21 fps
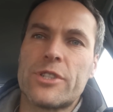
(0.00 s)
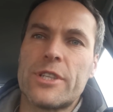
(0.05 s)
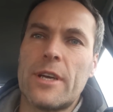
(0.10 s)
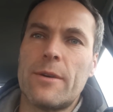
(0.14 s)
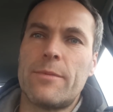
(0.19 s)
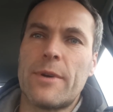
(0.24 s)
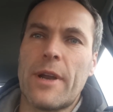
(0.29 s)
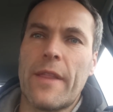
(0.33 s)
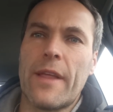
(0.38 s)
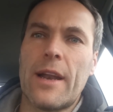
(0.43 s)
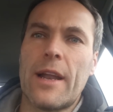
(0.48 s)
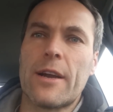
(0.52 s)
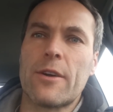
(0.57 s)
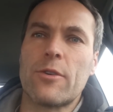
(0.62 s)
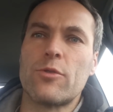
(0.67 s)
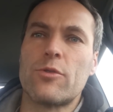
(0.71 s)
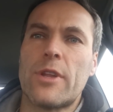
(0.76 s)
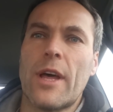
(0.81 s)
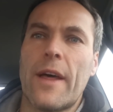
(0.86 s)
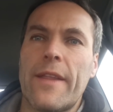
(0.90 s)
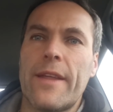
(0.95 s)
siempre, de la
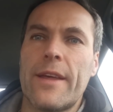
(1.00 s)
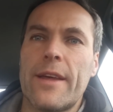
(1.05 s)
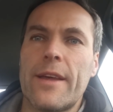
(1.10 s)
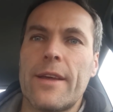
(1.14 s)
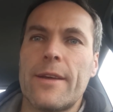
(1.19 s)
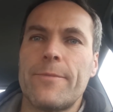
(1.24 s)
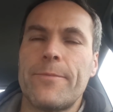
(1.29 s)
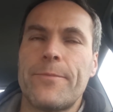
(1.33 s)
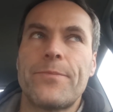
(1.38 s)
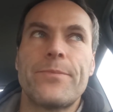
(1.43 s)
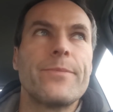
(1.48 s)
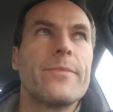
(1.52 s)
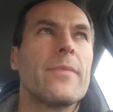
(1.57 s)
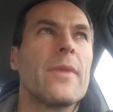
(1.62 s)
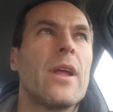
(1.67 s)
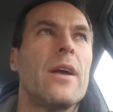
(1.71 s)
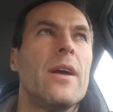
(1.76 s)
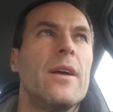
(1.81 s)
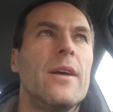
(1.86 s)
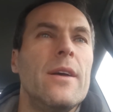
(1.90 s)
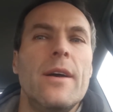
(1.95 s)
ruta de,
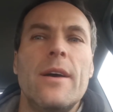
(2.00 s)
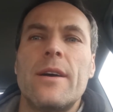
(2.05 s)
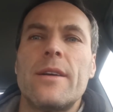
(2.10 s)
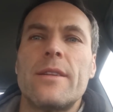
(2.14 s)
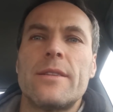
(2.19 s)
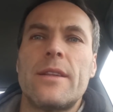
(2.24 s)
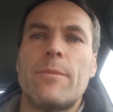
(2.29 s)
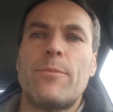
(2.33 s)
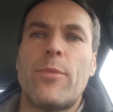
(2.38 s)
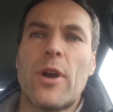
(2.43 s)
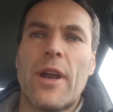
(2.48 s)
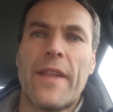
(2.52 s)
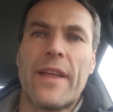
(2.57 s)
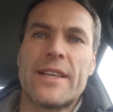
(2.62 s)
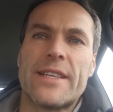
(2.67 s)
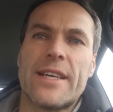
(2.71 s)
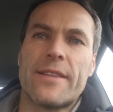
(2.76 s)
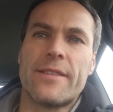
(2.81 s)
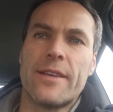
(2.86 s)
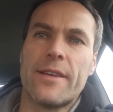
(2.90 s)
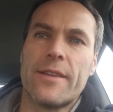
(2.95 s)
de Pola de
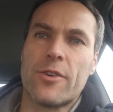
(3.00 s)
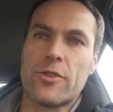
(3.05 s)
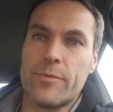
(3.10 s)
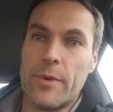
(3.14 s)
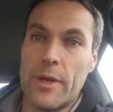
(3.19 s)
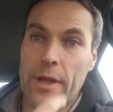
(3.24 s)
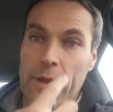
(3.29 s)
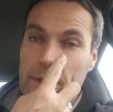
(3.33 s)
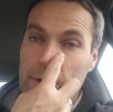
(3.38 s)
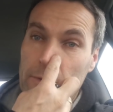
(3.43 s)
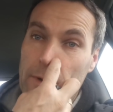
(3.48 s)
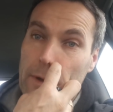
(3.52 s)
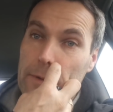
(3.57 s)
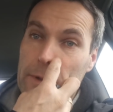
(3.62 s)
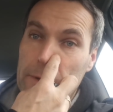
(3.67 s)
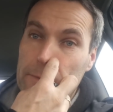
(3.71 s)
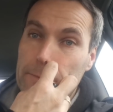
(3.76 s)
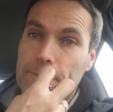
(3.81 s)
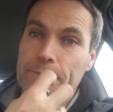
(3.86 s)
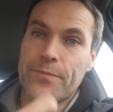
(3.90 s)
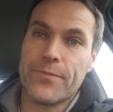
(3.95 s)
Allande,
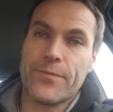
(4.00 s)
2019.